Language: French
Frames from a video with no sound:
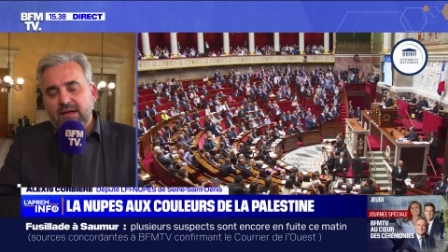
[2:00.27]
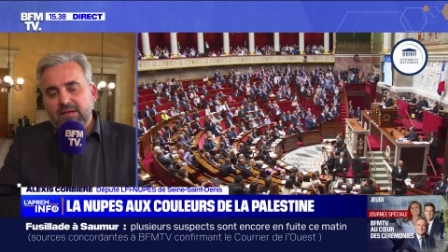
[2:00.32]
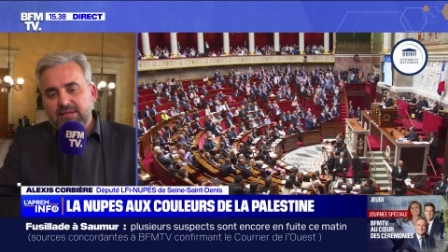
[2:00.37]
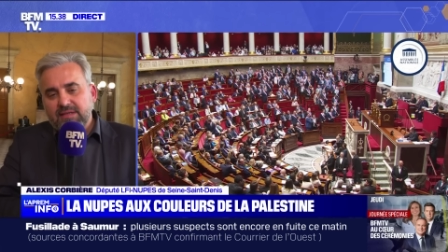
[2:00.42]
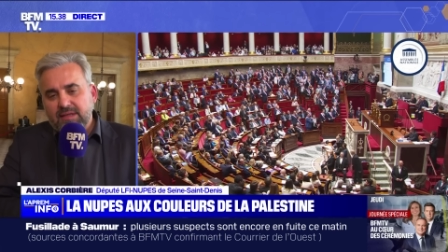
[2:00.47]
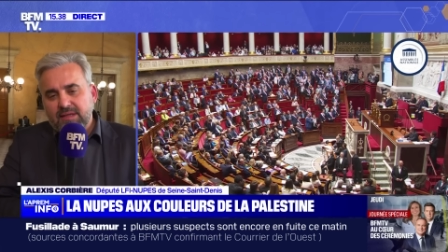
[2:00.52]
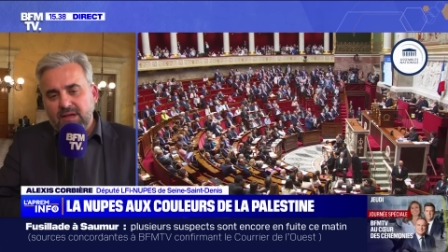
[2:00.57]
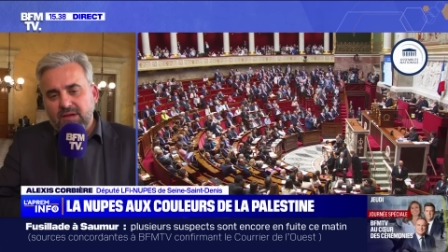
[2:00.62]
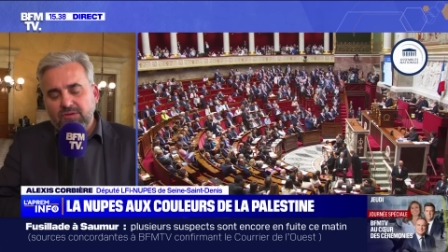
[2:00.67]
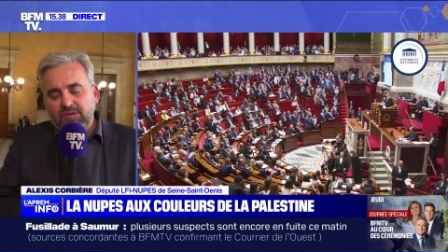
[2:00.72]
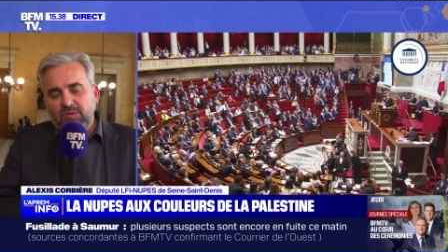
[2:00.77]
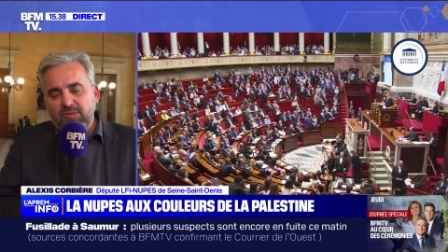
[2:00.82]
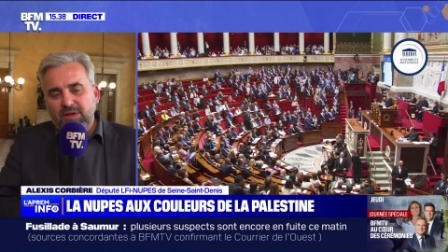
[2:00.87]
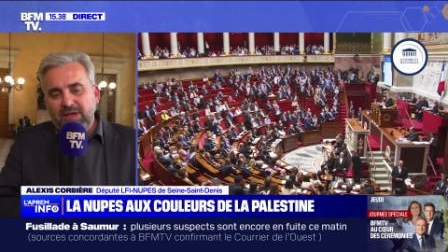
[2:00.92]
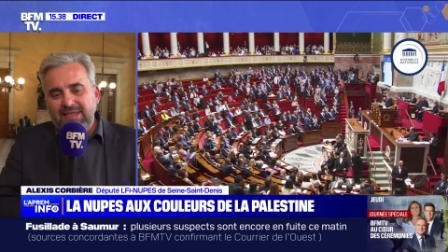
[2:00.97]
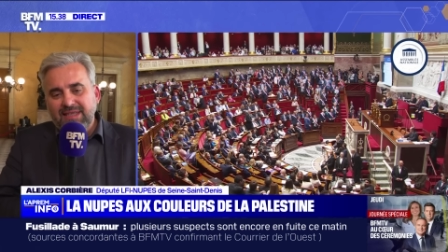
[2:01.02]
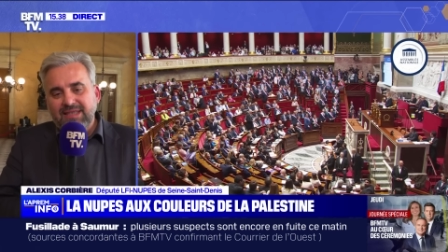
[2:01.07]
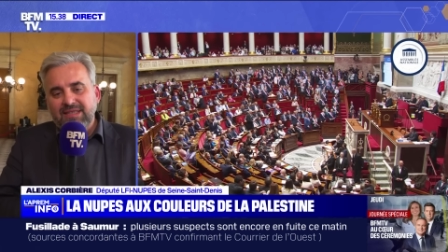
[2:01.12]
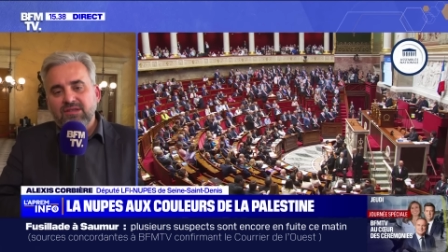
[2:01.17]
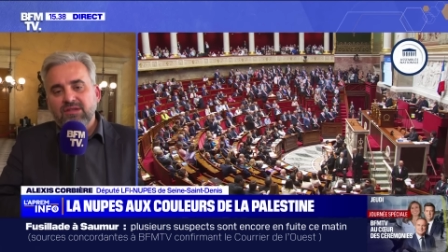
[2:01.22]
c'était en
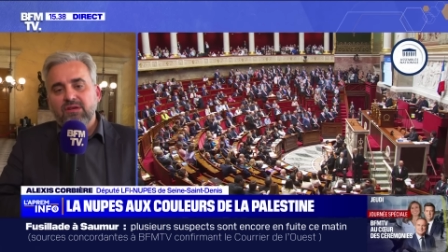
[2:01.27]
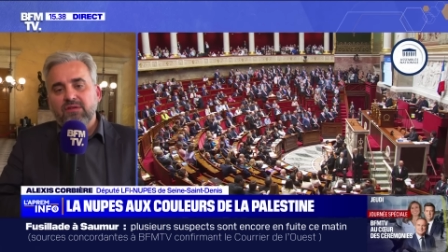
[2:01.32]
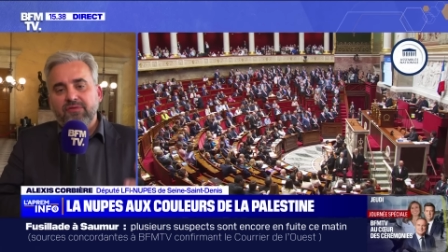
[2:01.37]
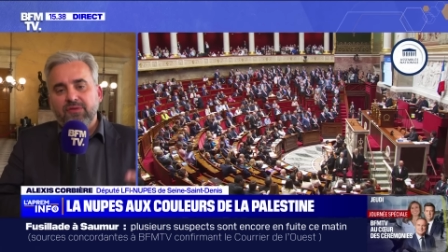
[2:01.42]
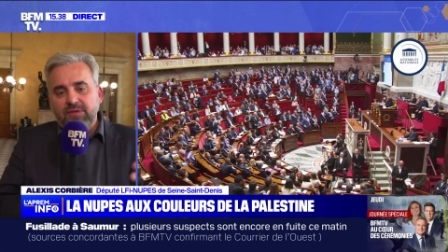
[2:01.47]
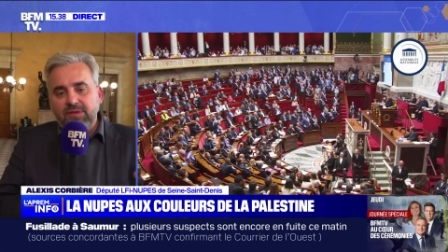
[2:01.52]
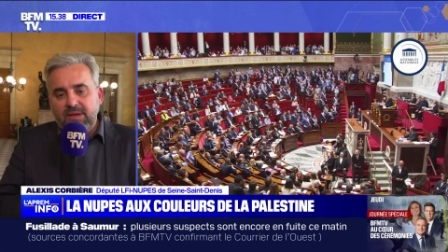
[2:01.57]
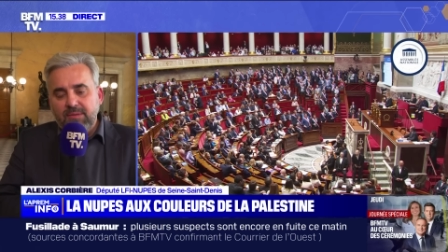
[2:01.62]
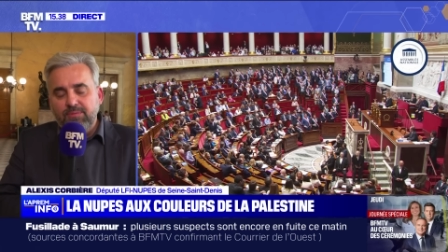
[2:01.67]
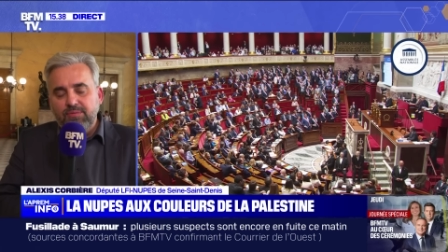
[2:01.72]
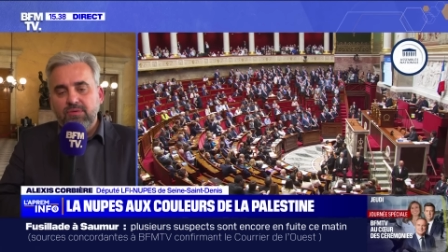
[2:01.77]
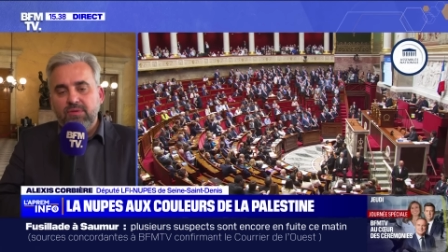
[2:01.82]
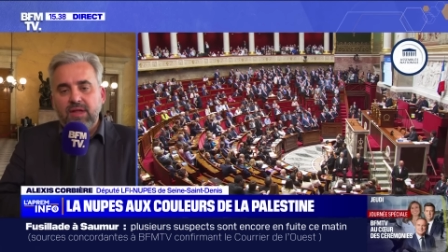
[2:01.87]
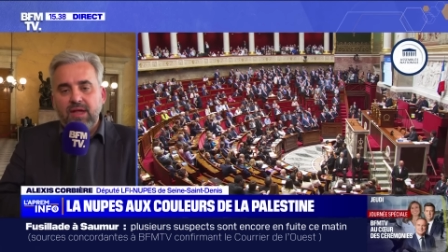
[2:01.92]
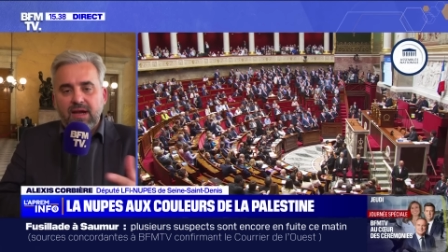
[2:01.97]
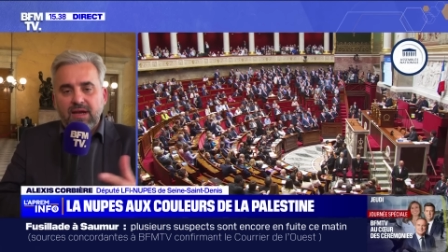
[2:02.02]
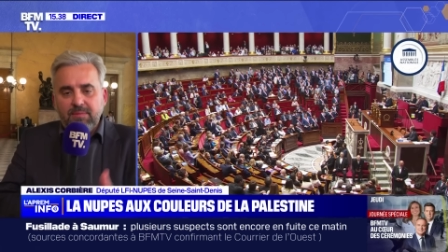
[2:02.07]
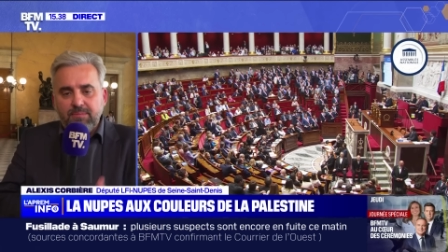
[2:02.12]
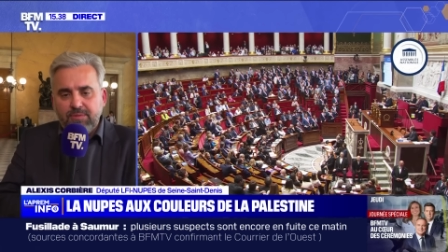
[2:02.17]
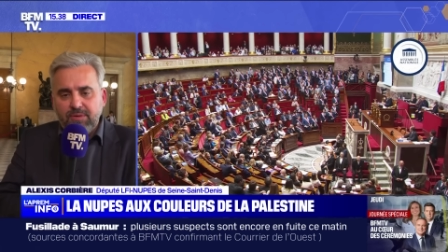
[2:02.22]
2019, un député
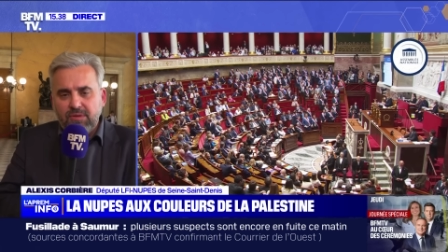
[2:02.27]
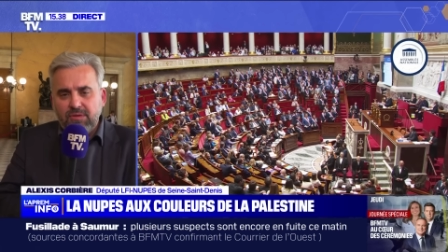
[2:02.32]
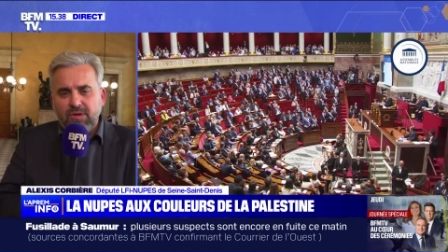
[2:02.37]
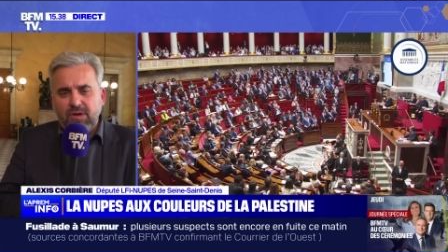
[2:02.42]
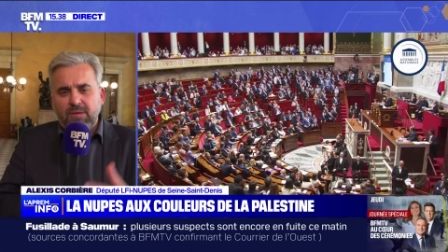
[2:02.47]
à l'époque de